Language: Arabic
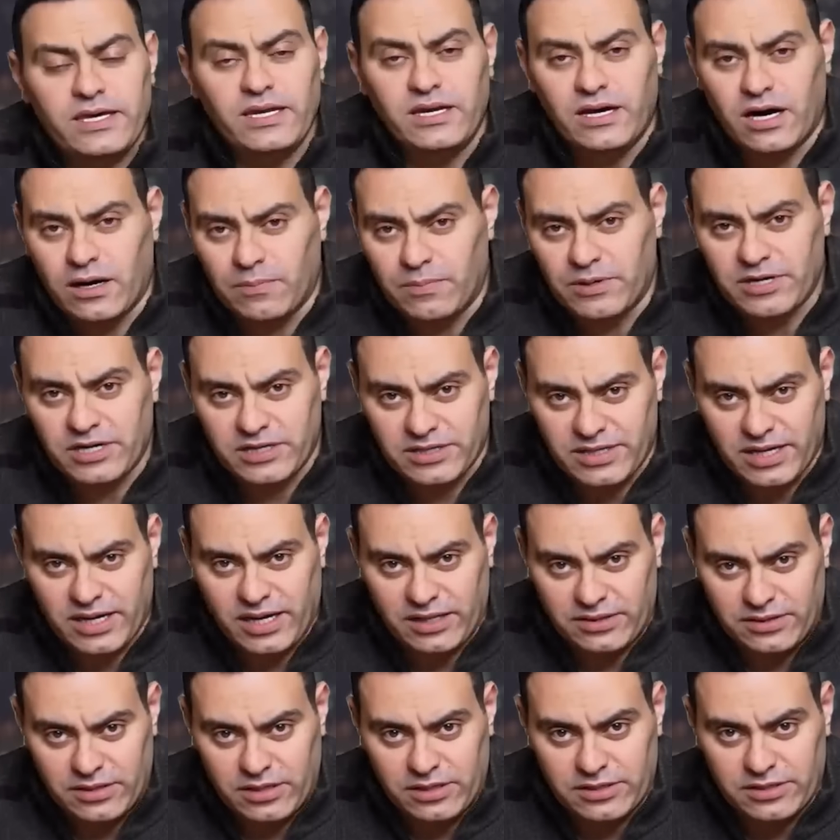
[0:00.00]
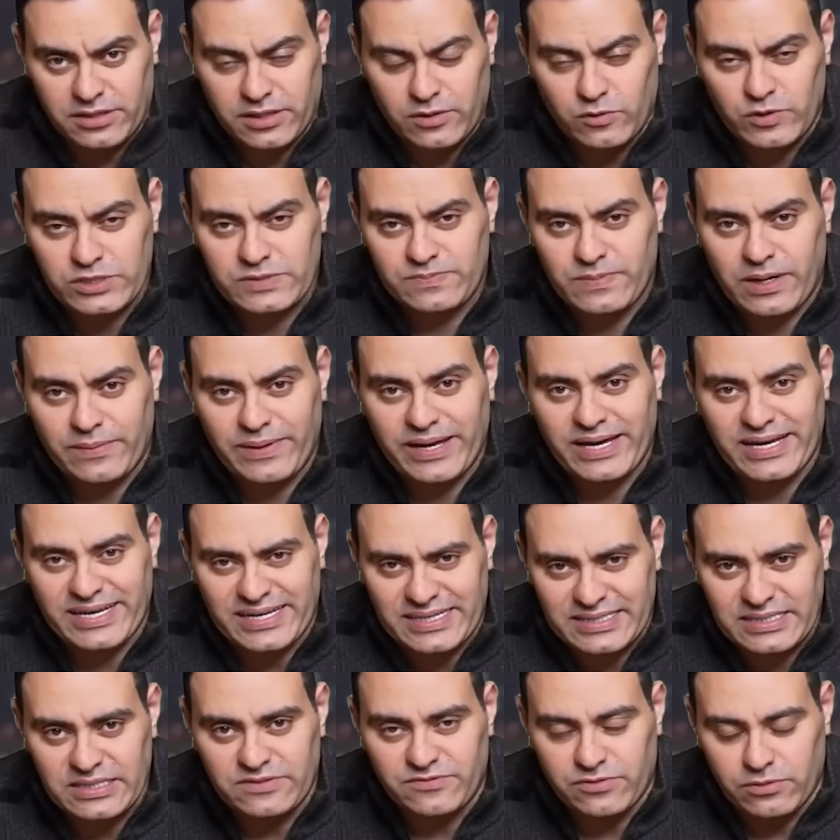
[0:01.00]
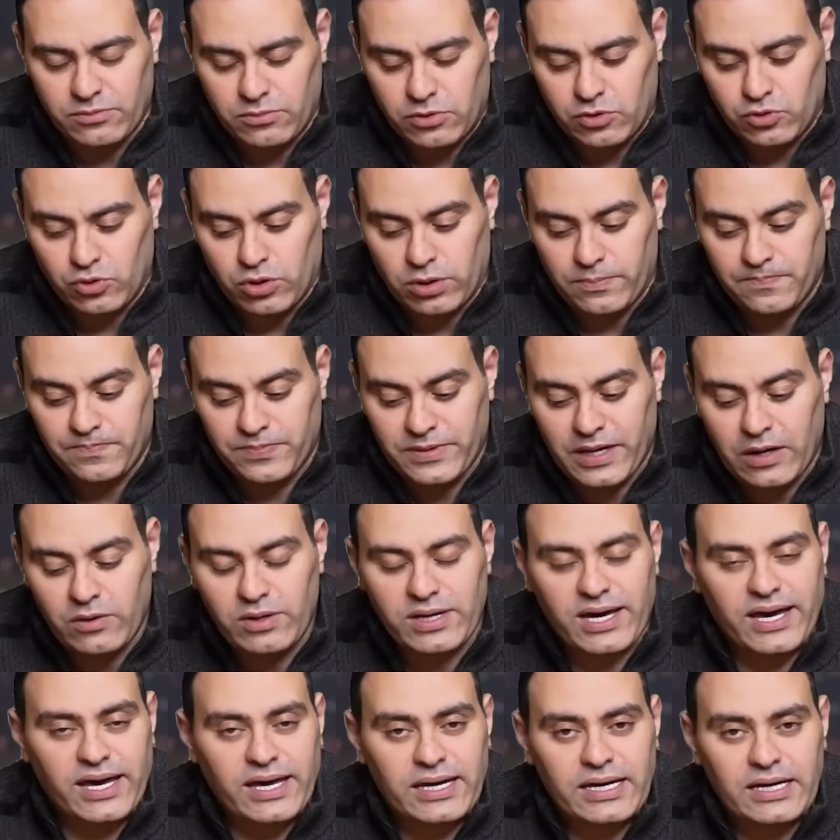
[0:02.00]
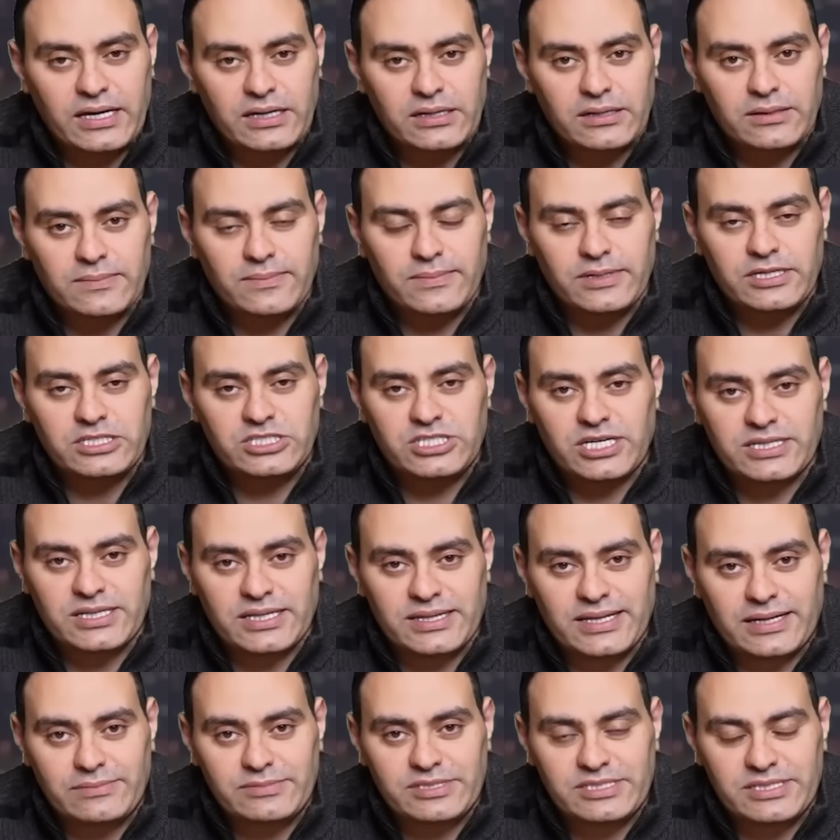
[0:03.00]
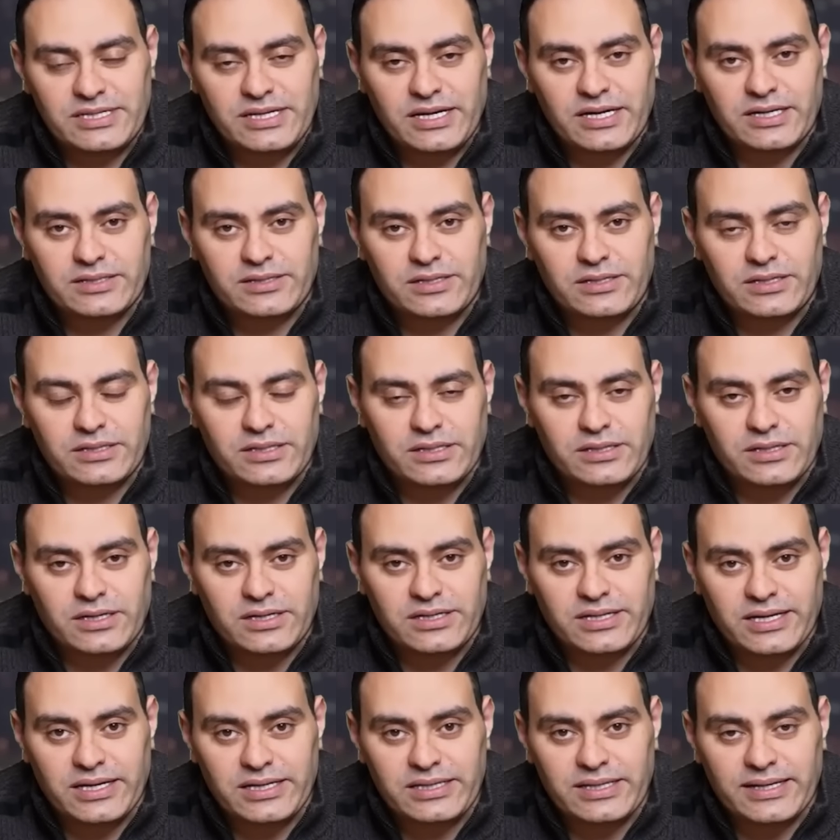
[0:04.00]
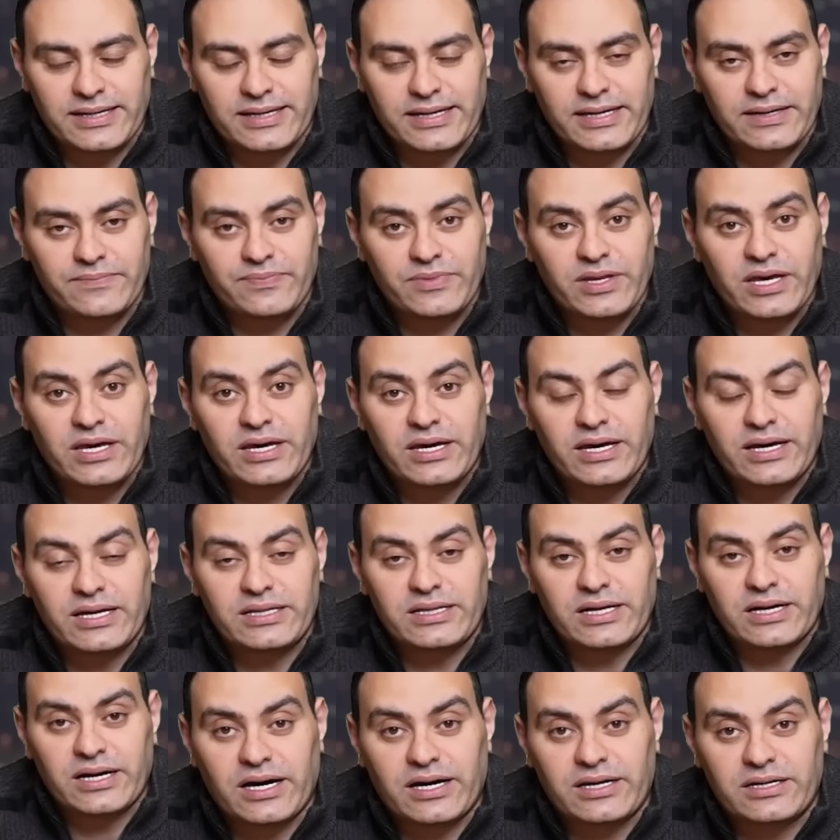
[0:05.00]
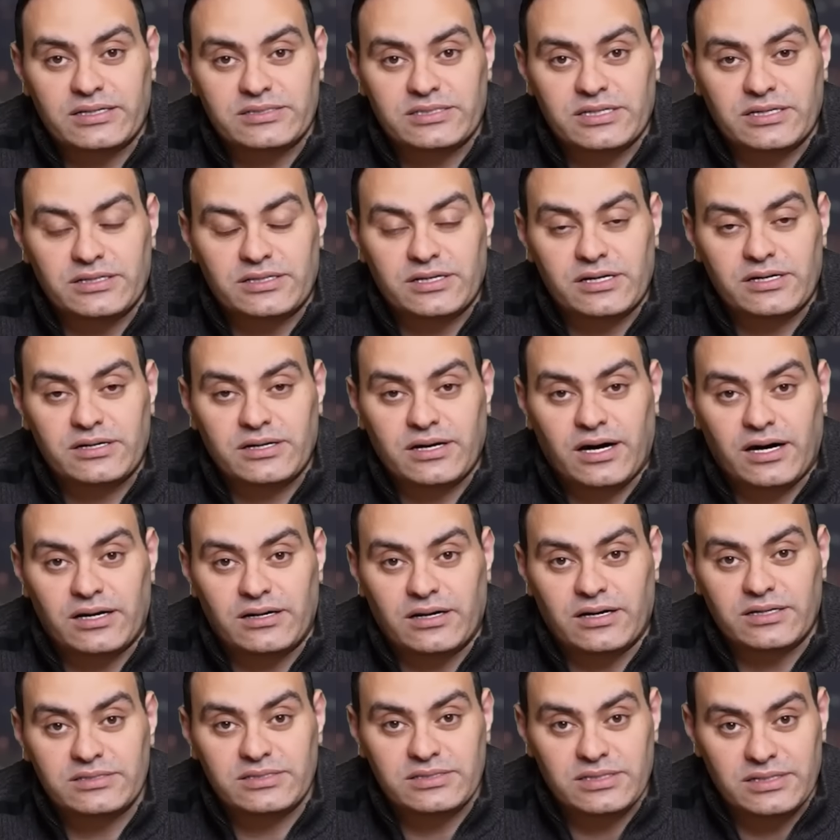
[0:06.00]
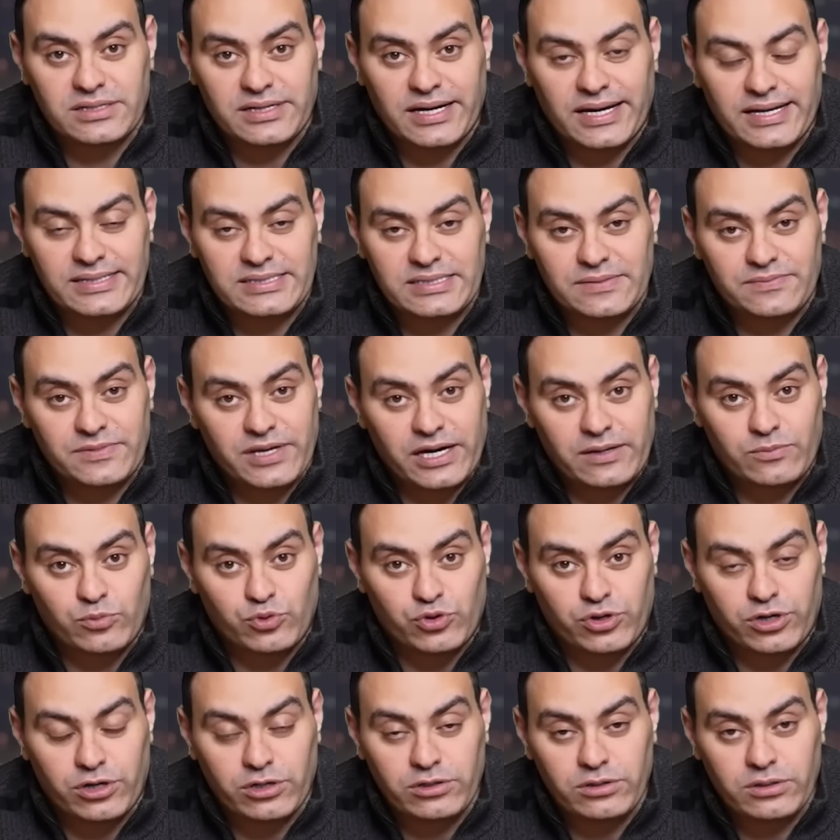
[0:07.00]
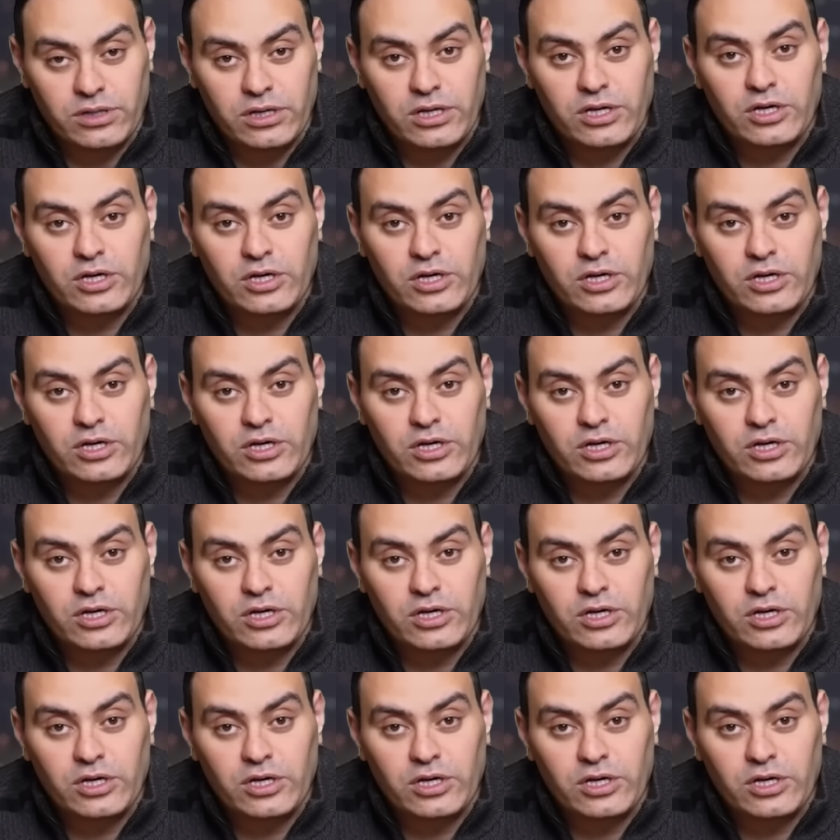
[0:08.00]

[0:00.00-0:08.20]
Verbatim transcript: ايه الاخبار اللي طالعه النهارده واسمع بقى الجديد في الموضوع اول حاجه ميليشيات الدعم السريع طلعت النهارده قالت لك ايه قالت احنا سيطرنا على القصر الرئاسي بتاع البرهان